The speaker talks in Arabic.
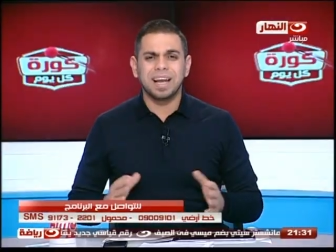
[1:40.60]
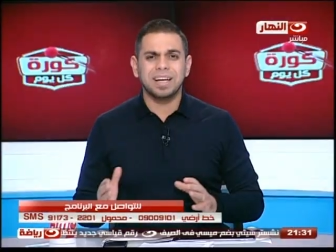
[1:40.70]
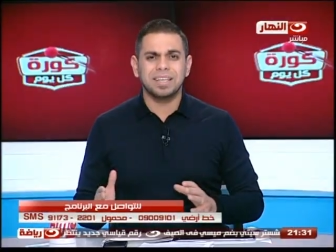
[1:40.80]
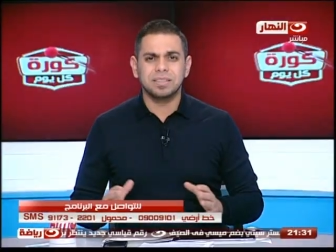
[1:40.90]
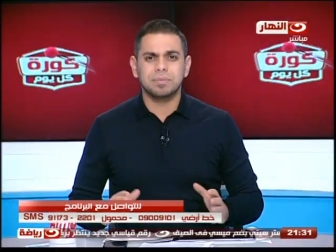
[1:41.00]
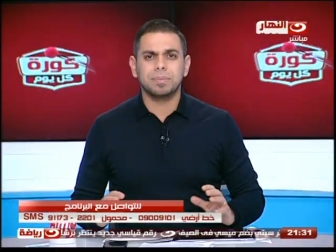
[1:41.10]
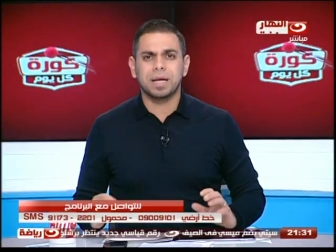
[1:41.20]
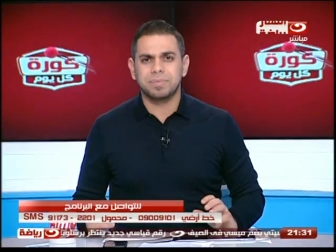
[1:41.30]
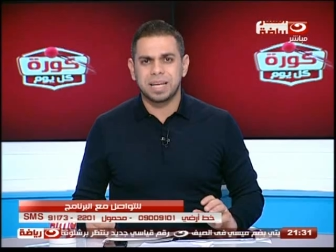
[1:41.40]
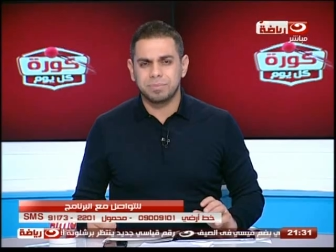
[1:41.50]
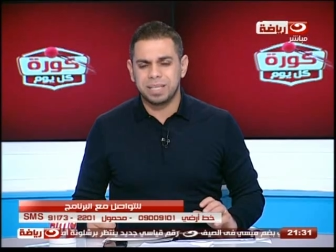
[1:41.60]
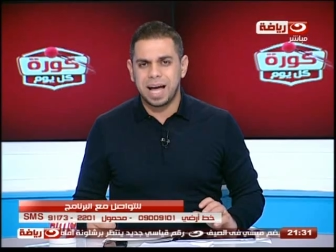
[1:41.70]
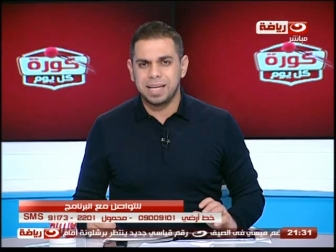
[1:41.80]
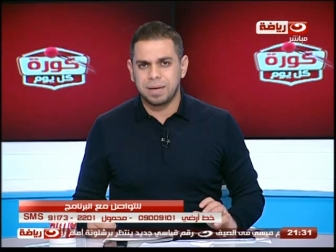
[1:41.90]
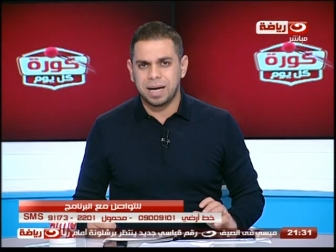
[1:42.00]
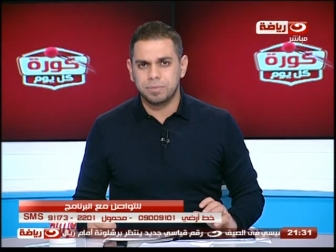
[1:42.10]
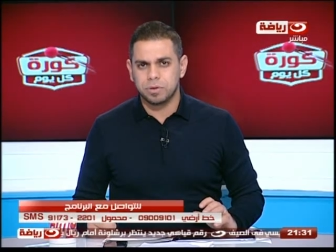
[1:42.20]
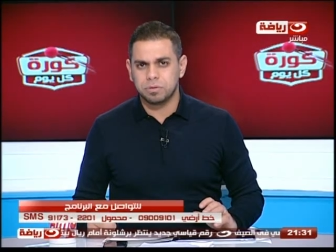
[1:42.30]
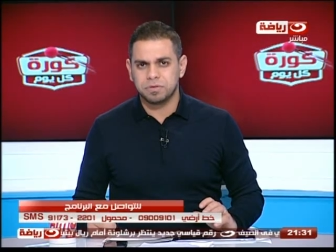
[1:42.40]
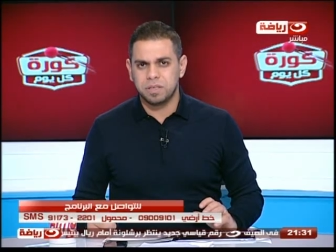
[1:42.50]
على انضمام كابتن عبد الحليم علي
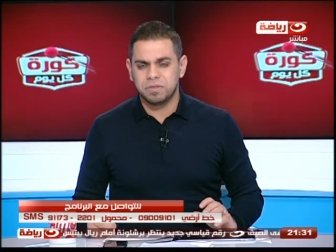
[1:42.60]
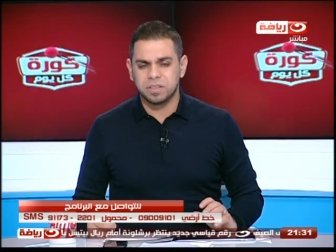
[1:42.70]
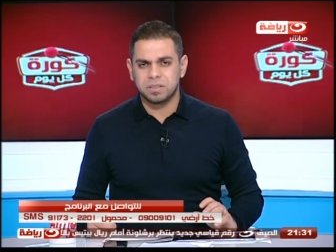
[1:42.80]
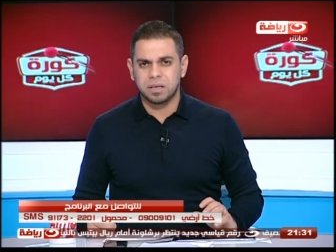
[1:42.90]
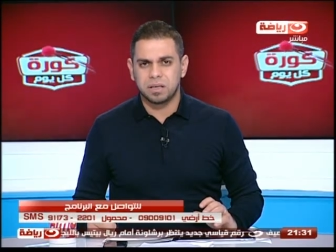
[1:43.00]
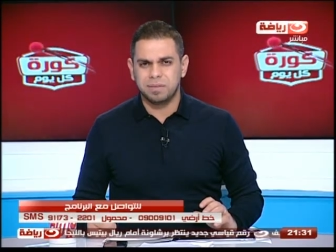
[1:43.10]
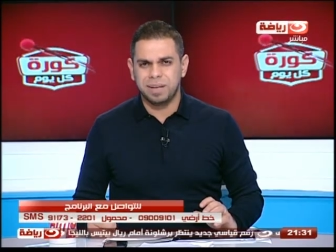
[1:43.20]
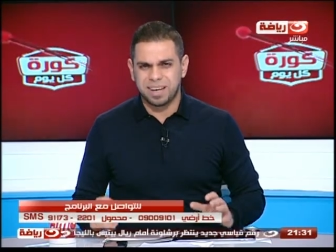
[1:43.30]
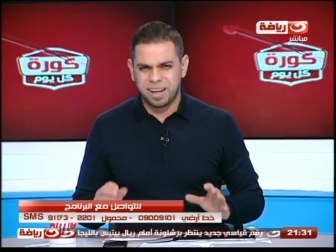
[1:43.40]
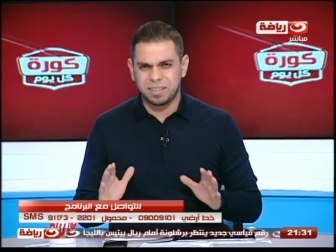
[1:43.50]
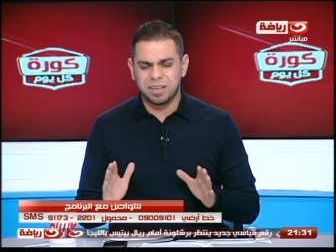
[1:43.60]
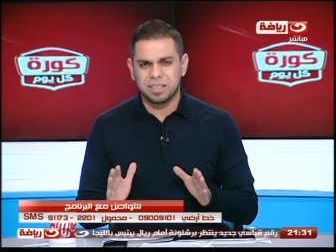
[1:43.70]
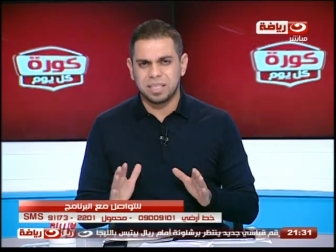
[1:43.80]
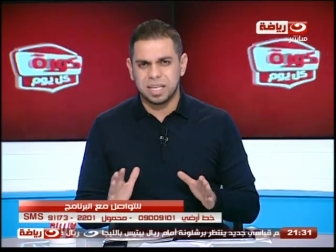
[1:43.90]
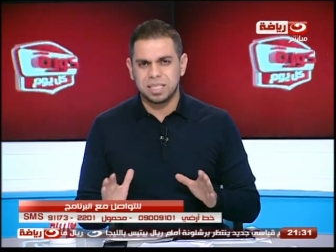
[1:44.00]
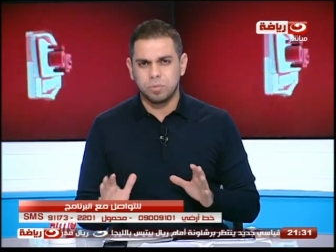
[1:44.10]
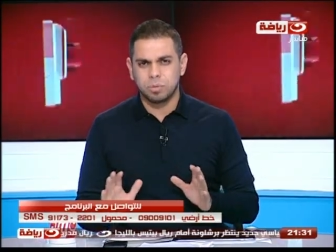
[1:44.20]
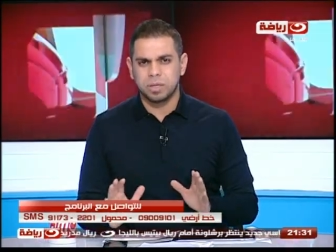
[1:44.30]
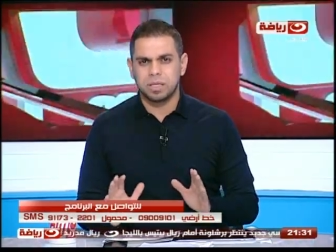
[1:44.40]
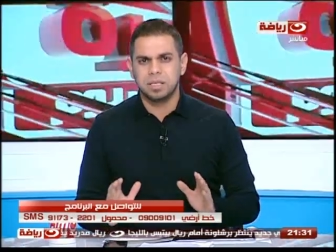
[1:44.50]
برضه في الفتره القادمه لكن اعتقد ان الجاز
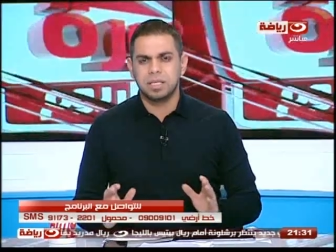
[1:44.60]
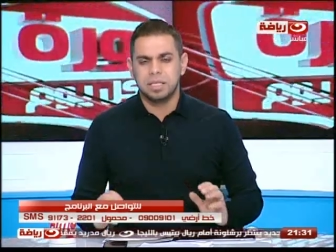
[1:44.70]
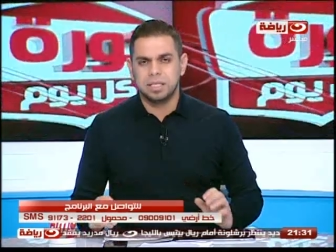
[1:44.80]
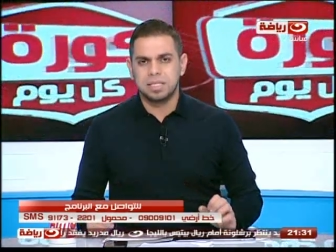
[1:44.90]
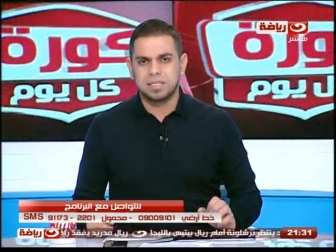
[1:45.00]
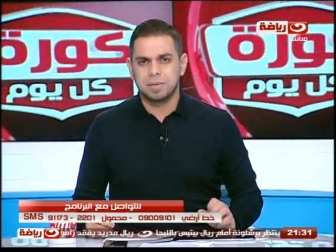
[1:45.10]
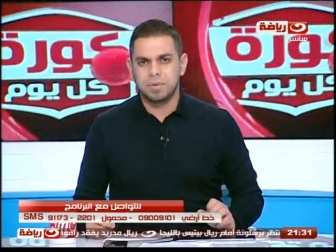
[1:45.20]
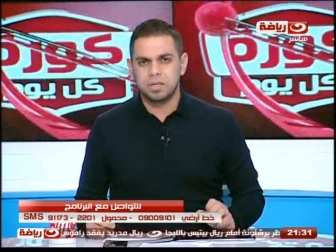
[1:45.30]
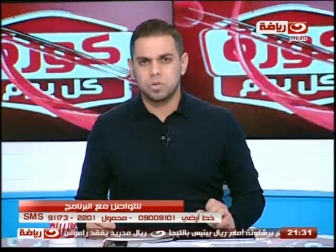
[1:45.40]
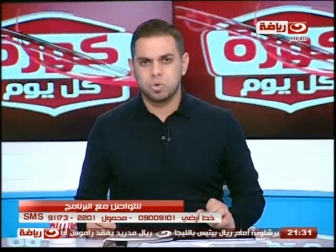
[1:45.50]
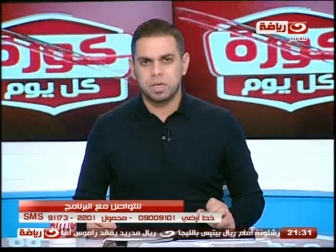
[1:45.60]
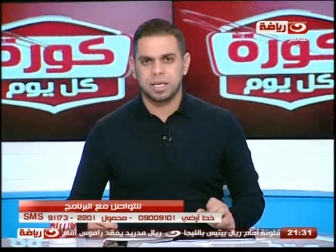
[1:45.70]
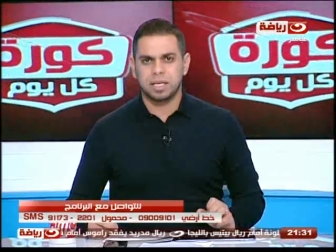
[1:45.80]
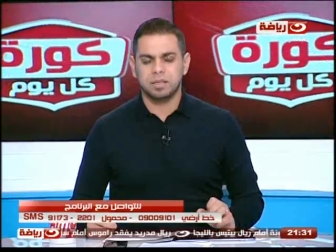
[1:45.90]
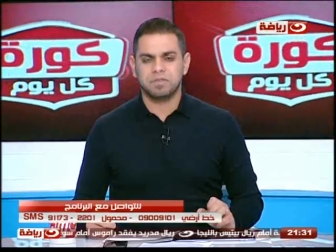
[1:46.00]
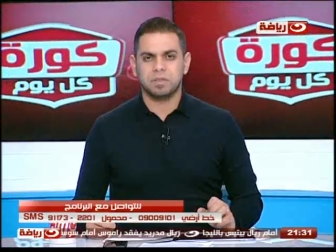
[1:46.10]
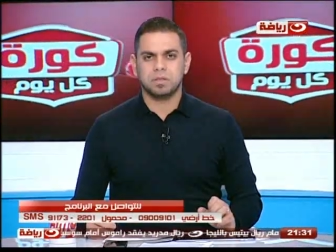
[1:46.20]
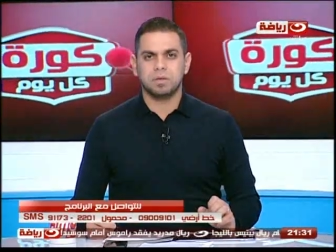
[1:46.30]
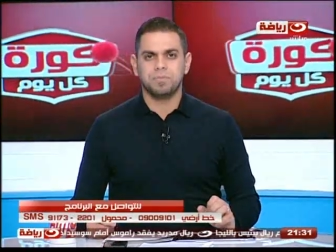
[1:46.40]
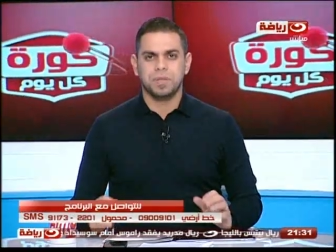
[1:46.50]
ممكن يستمر شويه كده
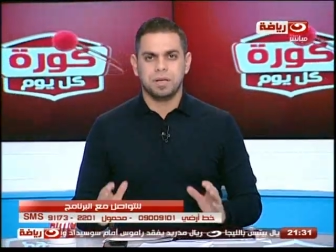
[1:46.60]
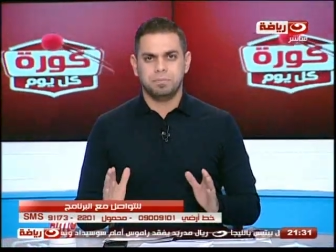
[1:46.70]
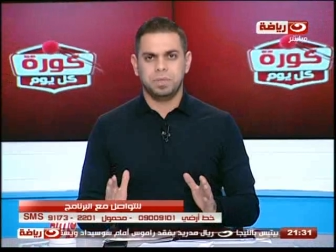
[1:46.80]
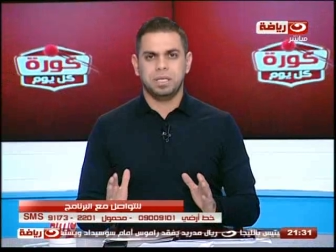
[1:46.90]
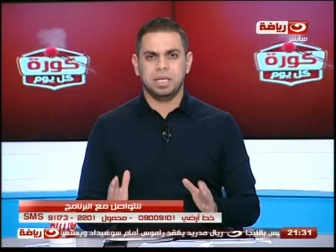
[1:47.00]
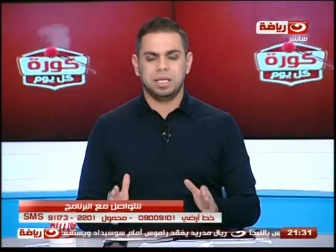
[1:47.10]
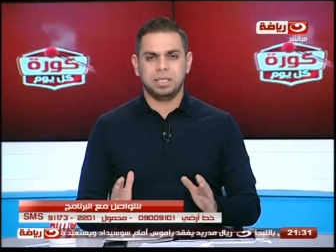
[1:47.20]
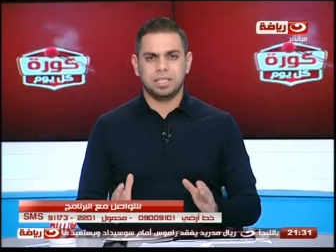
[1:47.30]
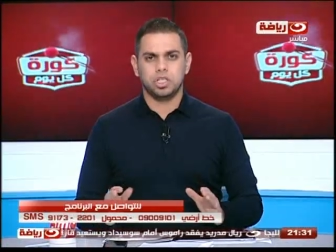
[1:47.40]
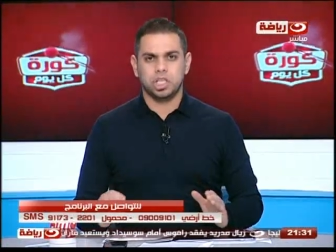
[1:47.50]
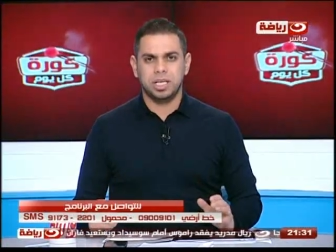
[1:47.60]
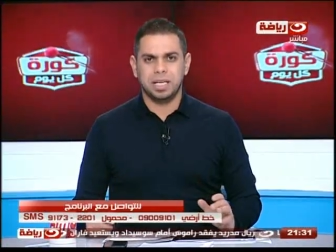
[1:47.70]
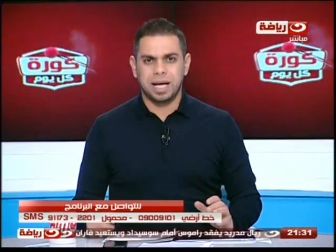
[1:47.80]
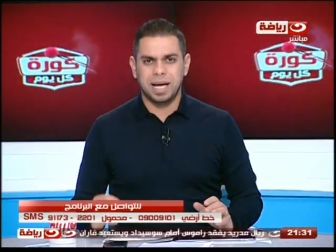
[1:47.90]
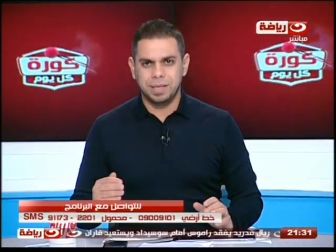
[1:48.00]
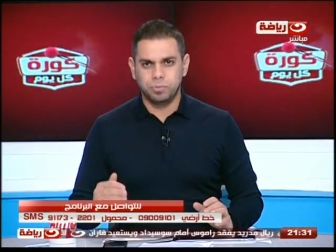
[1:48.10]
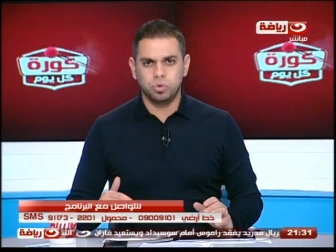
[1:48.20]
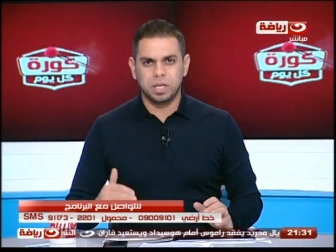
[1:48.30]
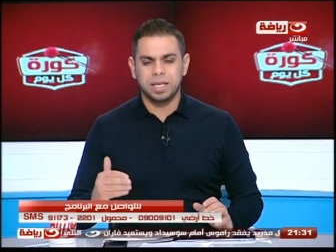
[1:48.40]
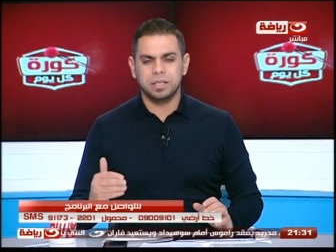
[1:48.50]
فتره بالتشكيل الحالي
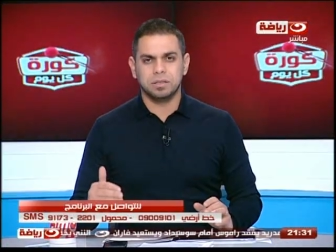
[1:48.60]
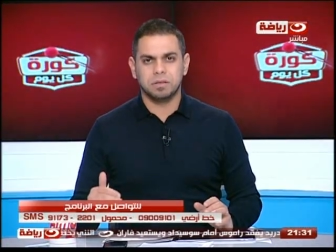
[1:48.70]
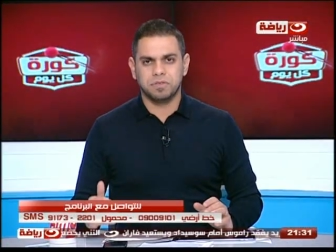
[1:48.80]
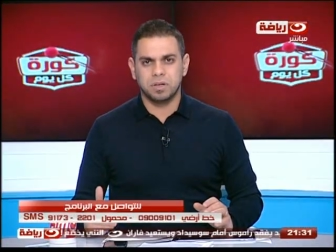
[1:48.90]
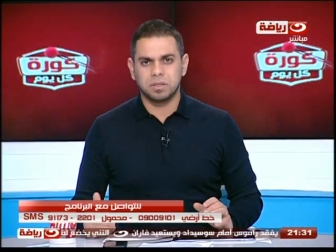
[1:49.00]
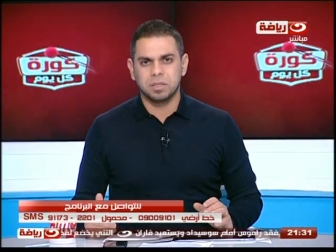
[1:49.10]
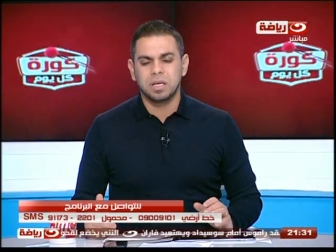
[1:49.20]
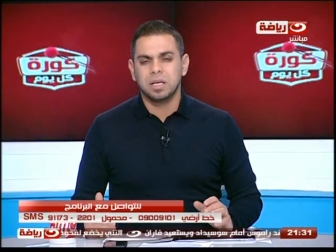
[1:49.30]
بدون اي اضافات